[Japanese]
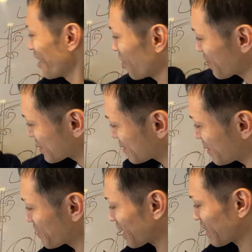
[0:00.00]
お祭り
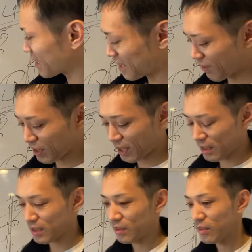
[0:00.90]
みたいなやってたわけなんで
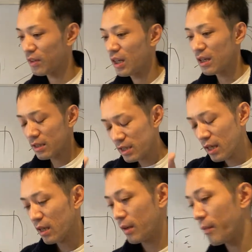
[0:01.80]
すけどじゃ
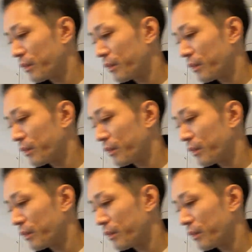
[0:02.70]
あ